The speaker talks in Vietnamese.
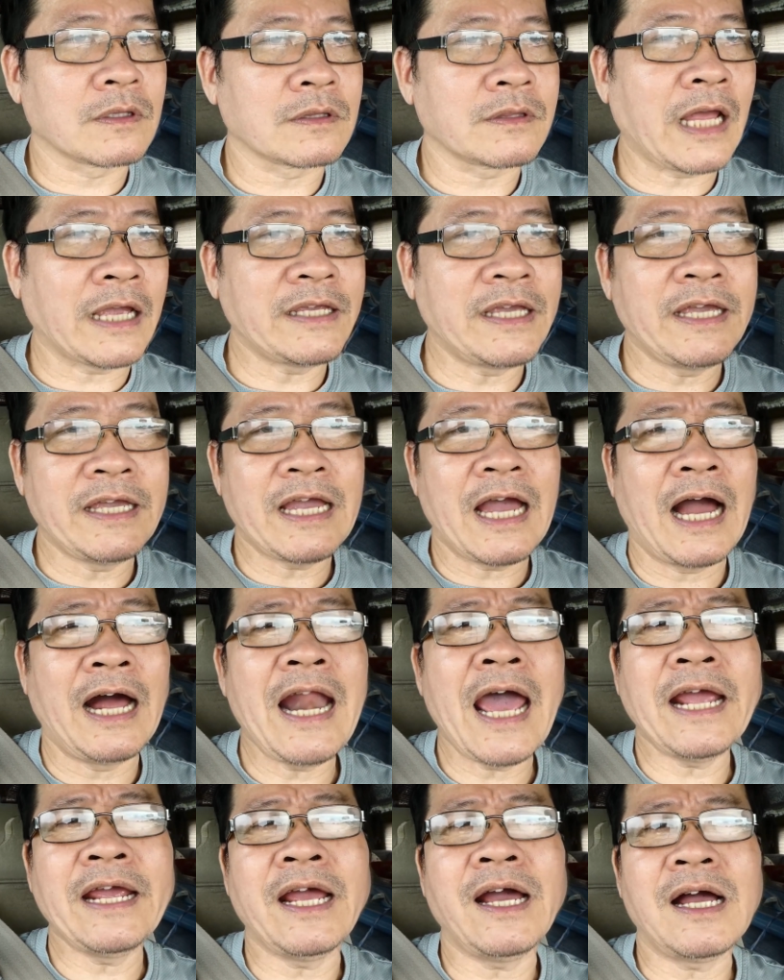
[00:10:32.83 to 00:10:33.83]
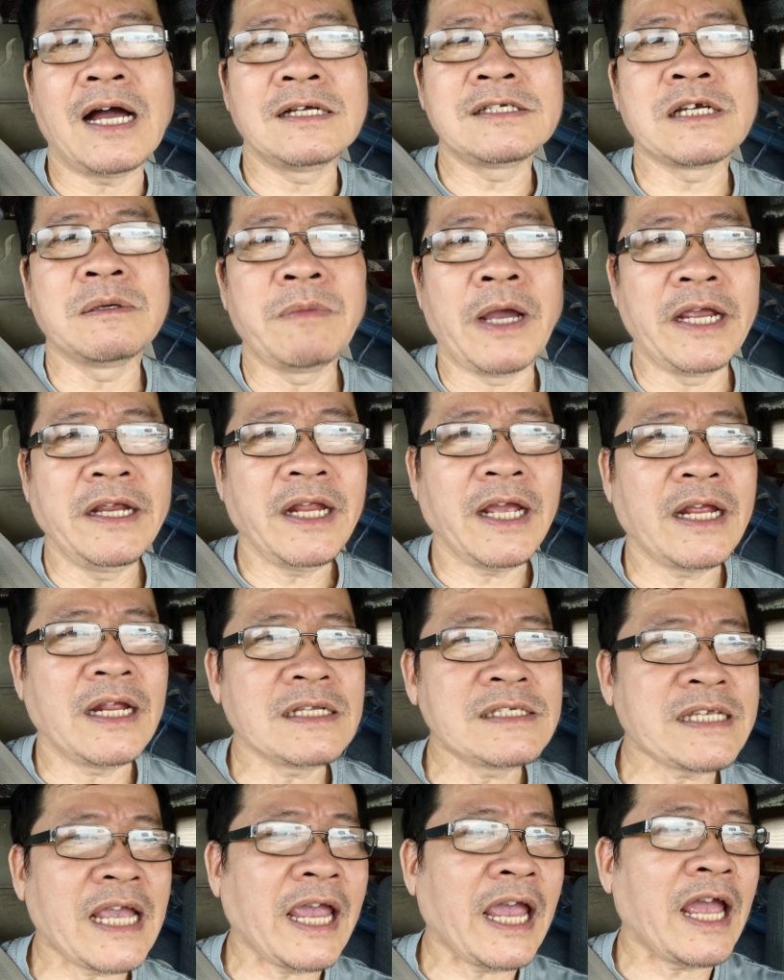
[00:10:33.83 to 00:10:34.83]
tại vì ở đây á, ở xứ Mỹ này á,
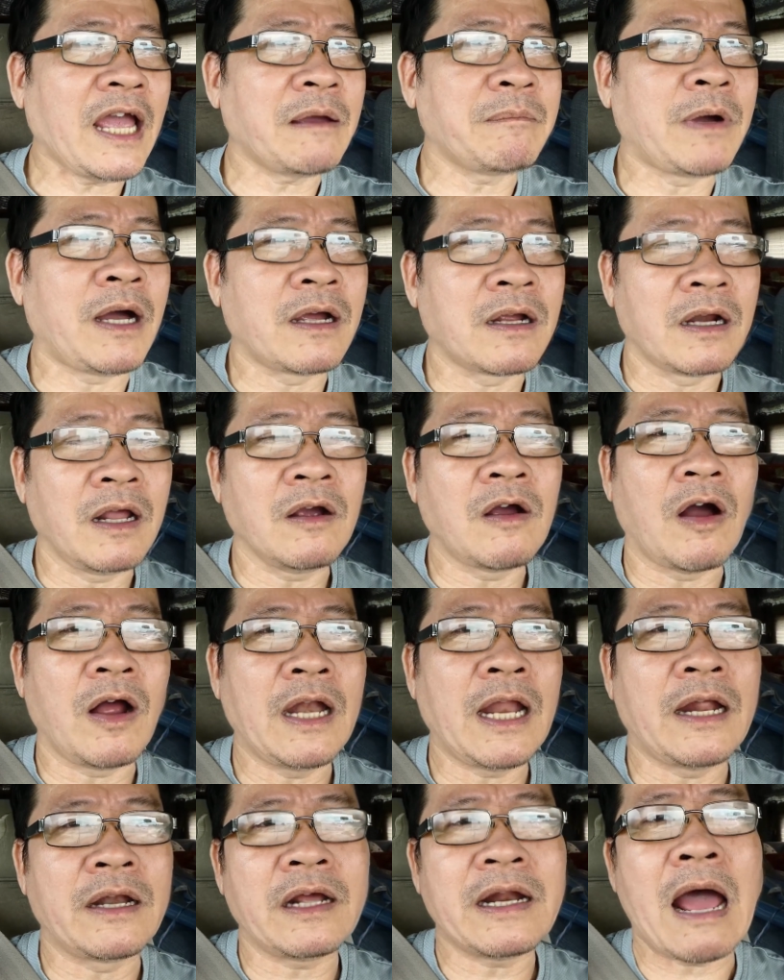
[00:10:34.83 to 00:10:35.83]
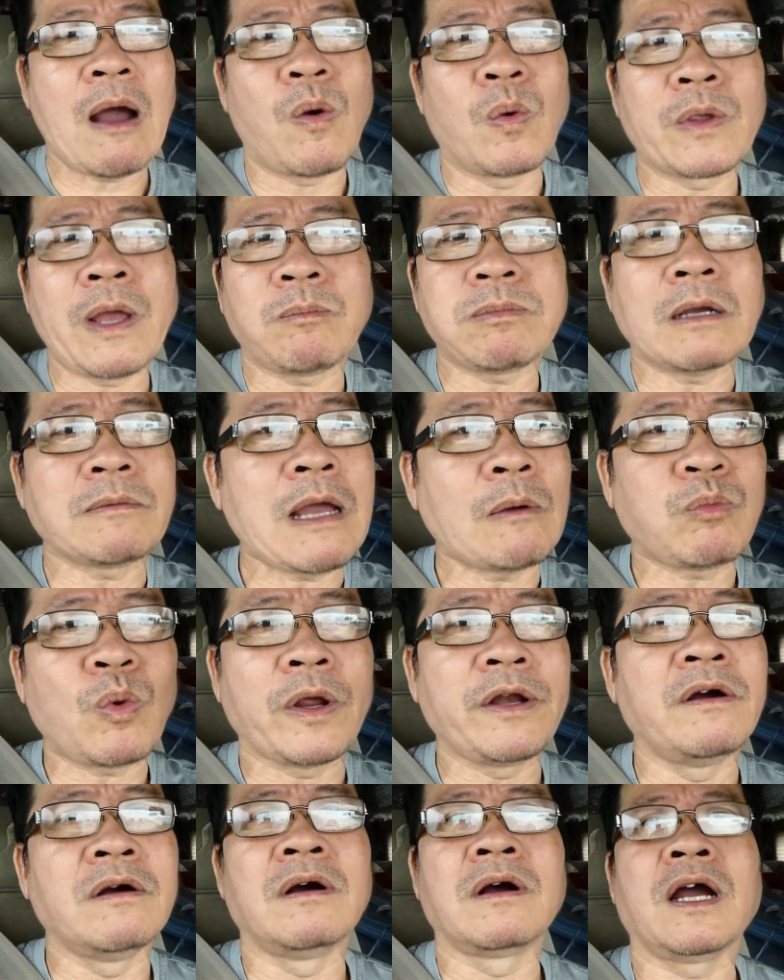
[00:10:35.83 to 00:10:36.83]
xe mà nó gọi là nó đậu dọc
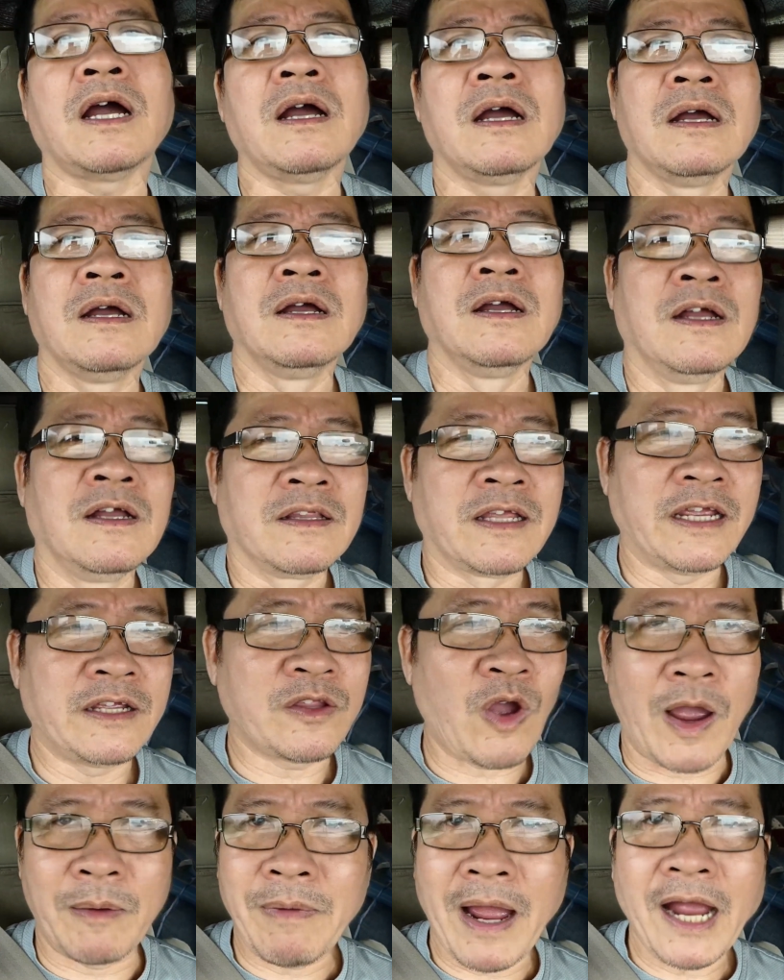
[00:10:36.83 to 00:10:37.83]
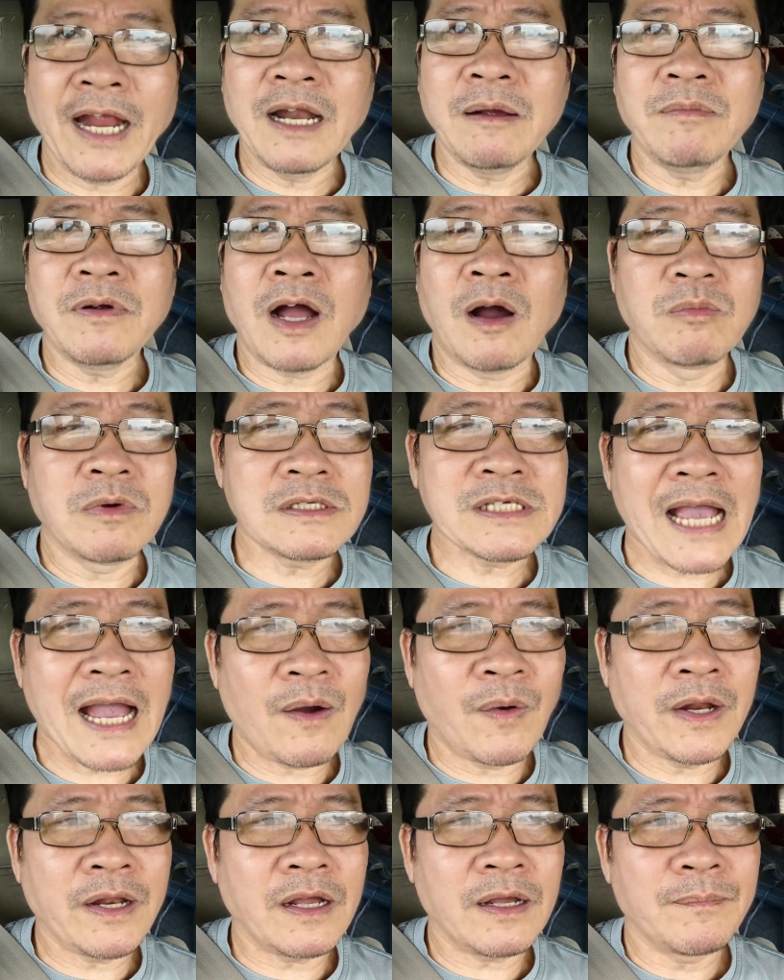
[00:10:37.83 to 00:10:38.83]
ngoài đường á thì thoải mái lắm, không có
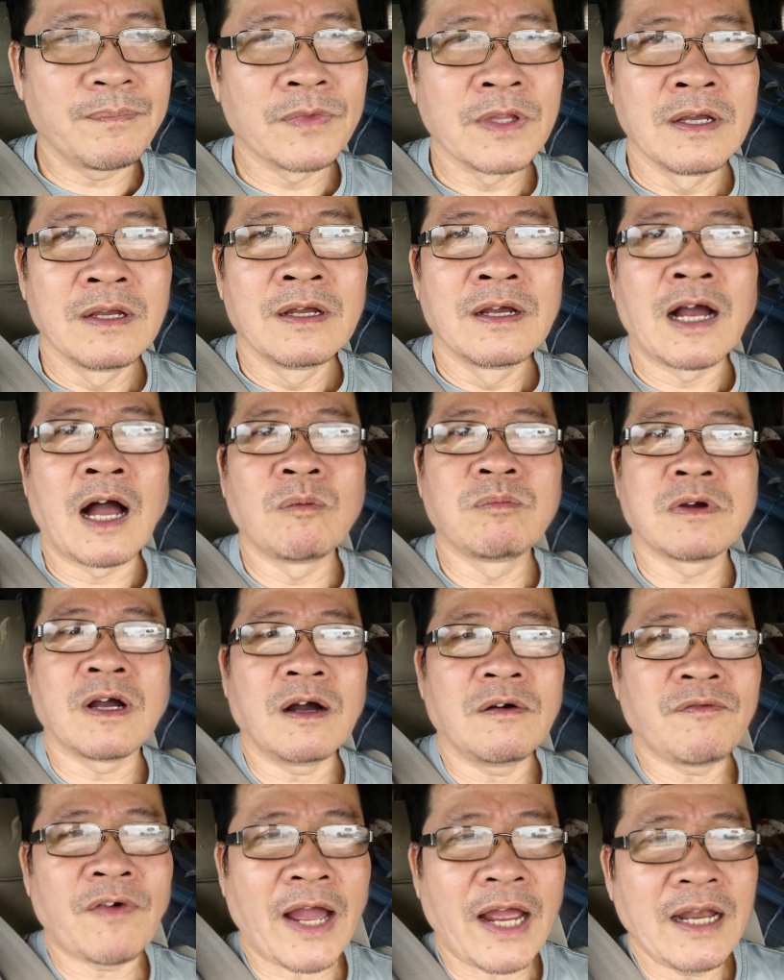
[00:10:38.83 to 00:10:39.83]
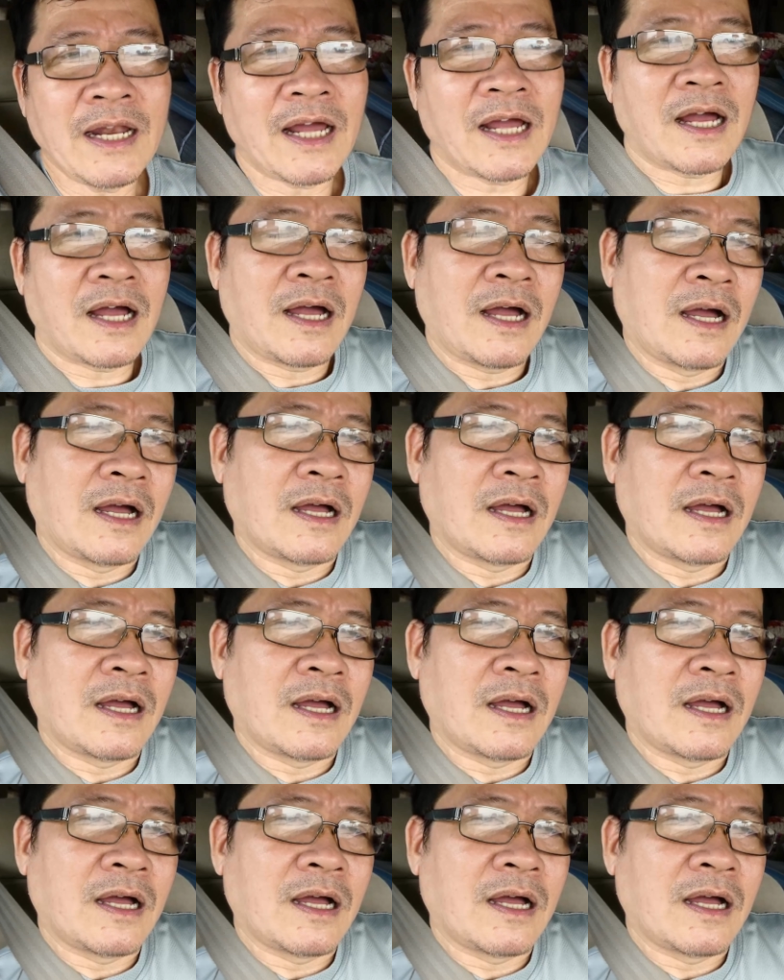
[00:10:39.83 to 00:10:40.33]
sao hết á, không có phải là